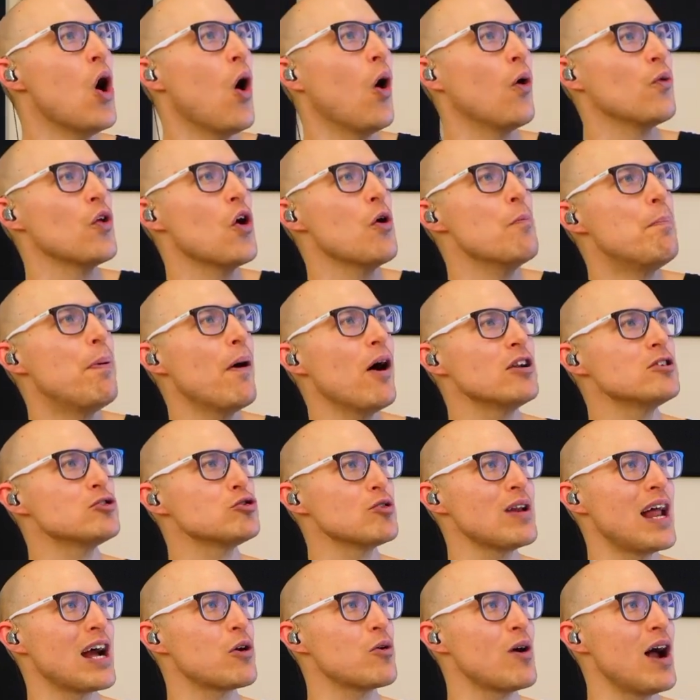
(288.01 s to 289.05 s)
On a un punch
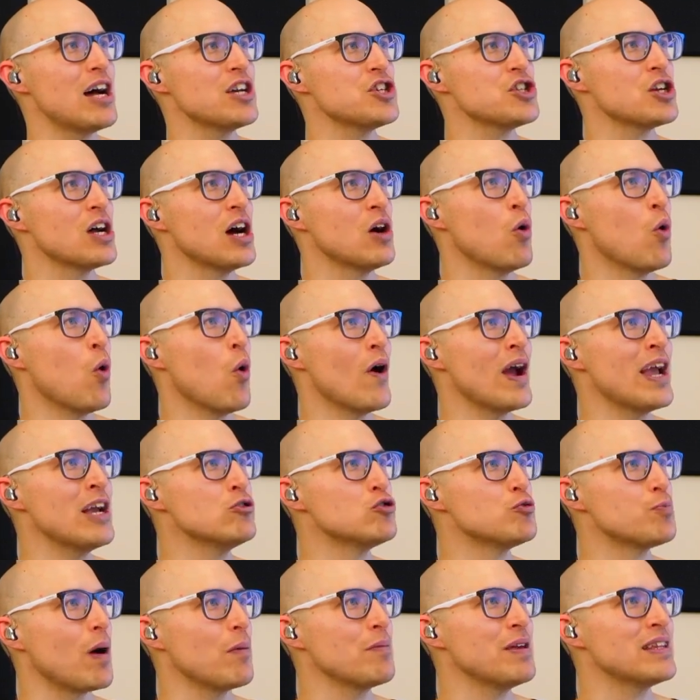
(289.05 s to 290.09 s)
sur la crash au et
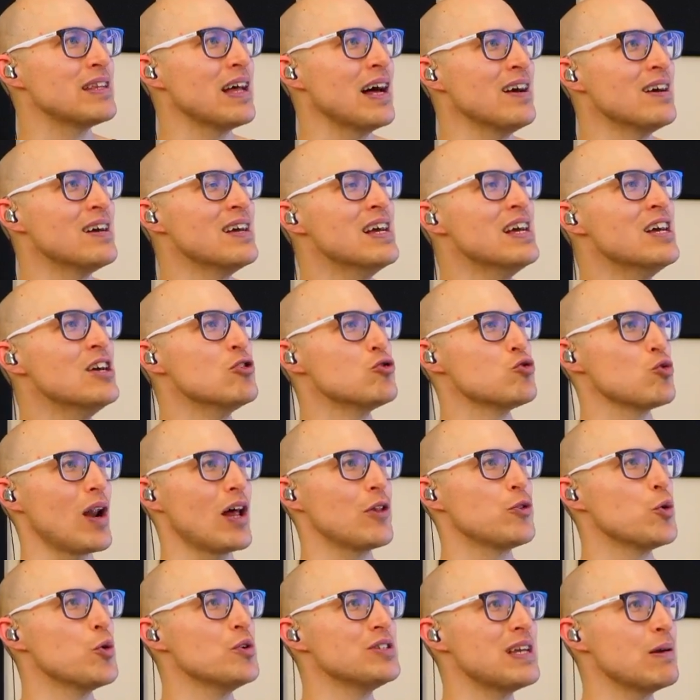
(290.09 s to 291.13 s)
du premier temps, sur
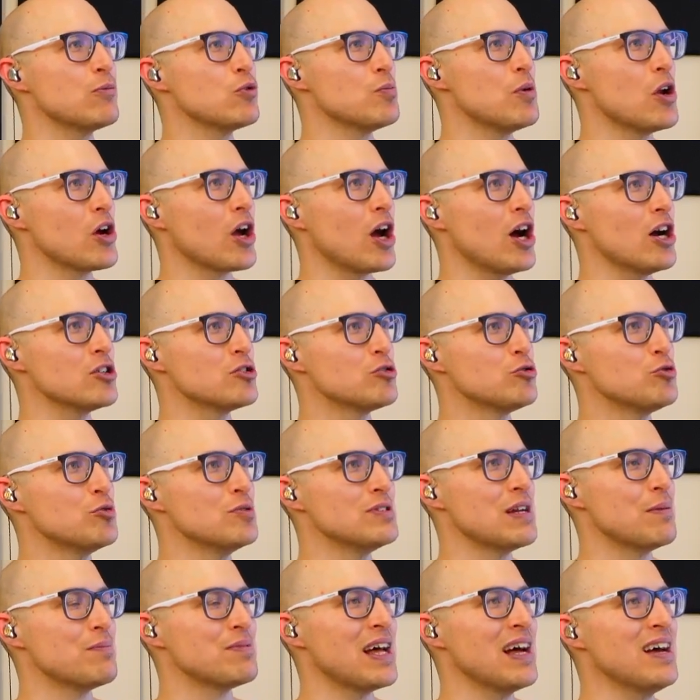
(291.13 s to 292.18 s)
la deuxième double crash du
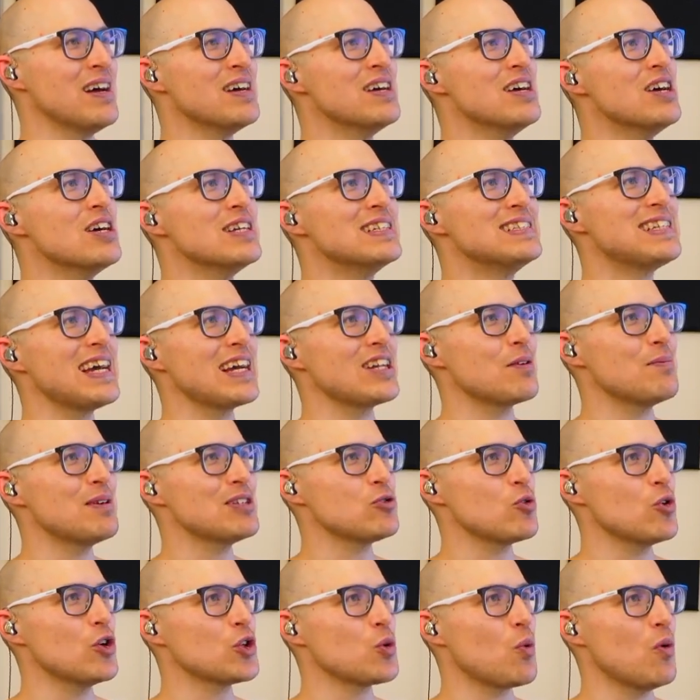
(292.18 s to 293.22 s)
deuxième temps, directement
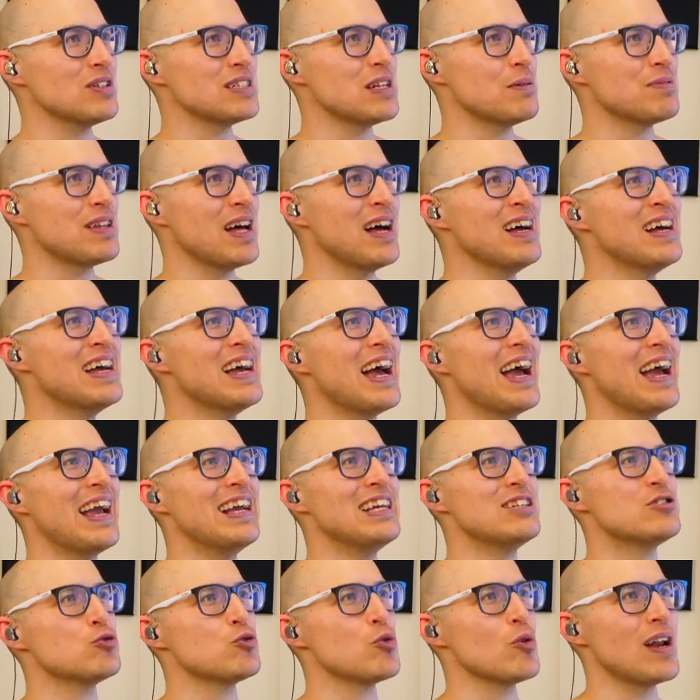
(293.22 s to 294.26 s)
sur le troisième temps
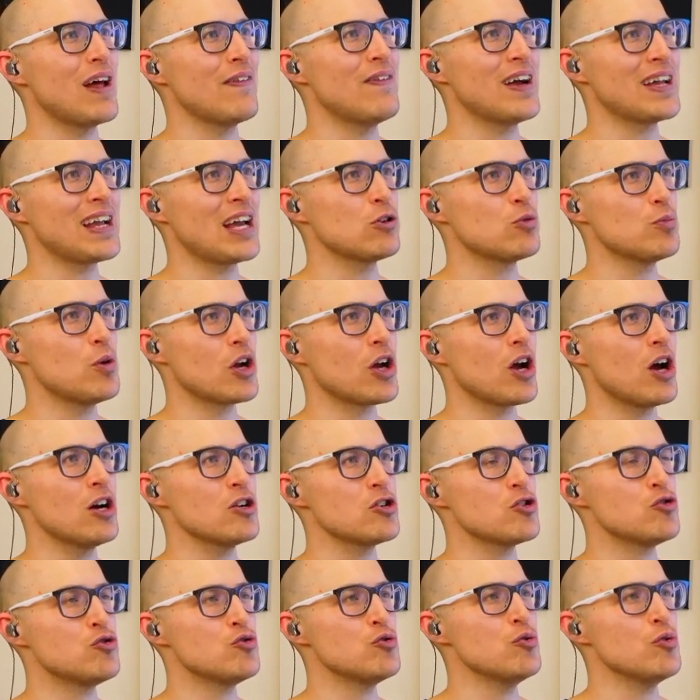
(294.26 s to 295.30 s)
et sur la dernière double
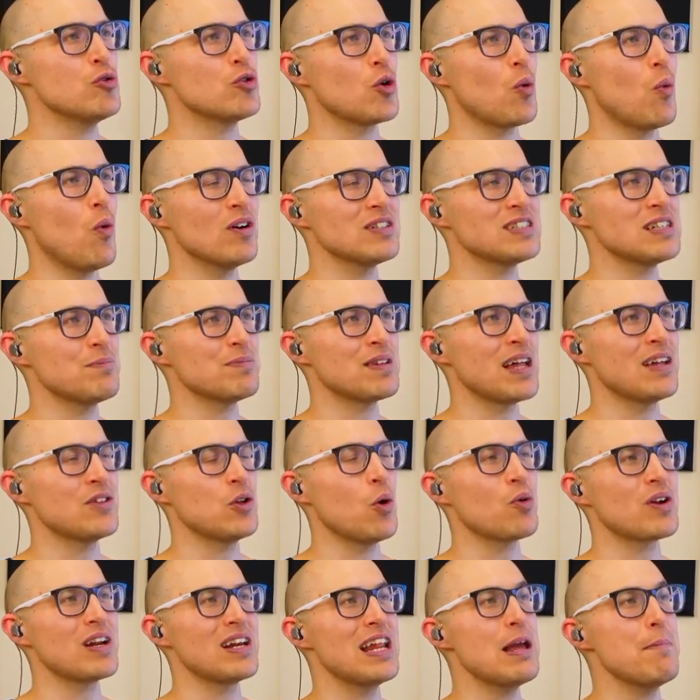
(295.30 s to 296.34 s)
crash du troisième temps.
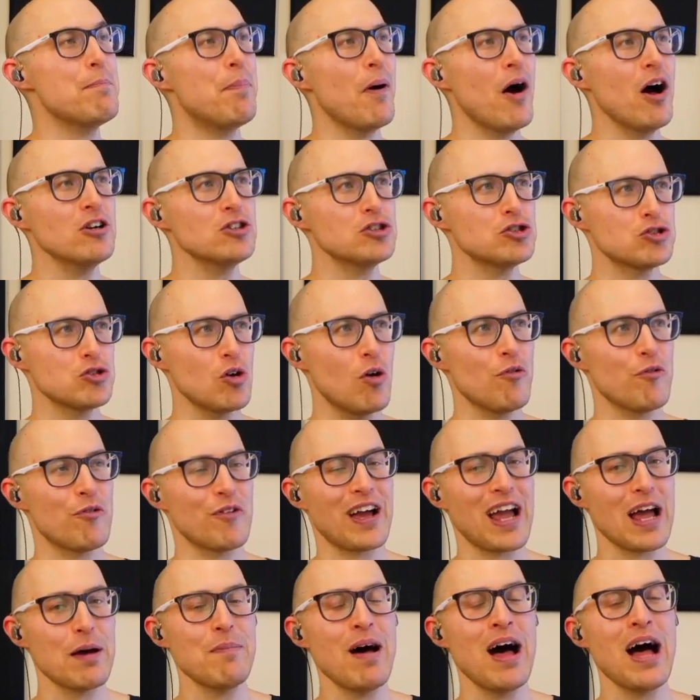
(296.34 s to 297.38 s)
Donc les punchs sont
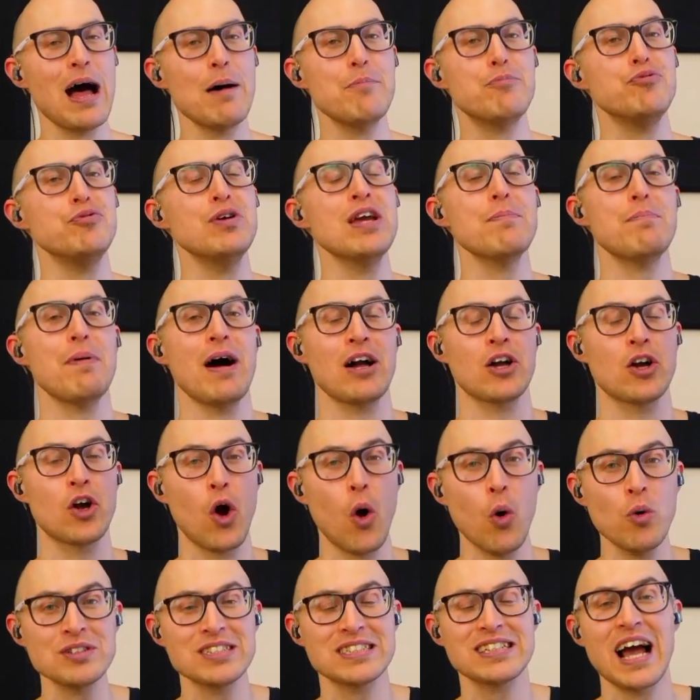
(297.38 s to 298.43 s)
vraiment appuyés par
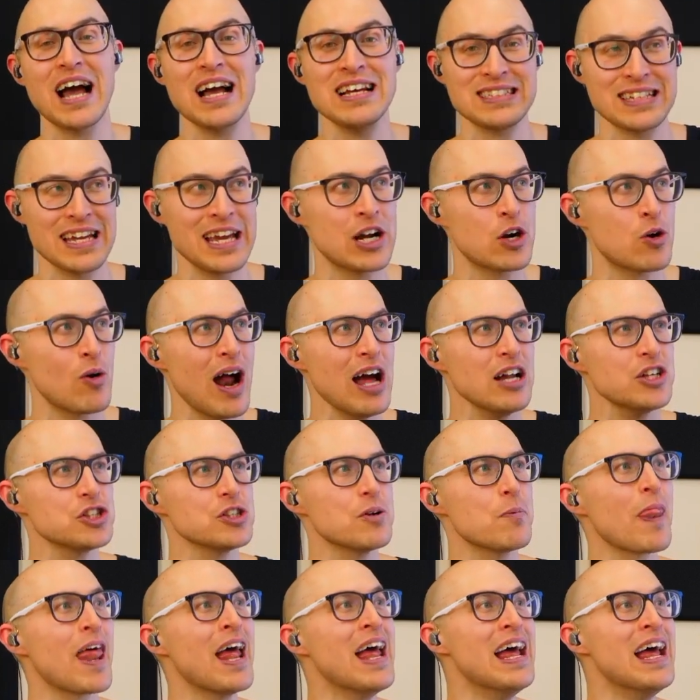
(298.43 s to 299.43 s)
grosse caisse et crash.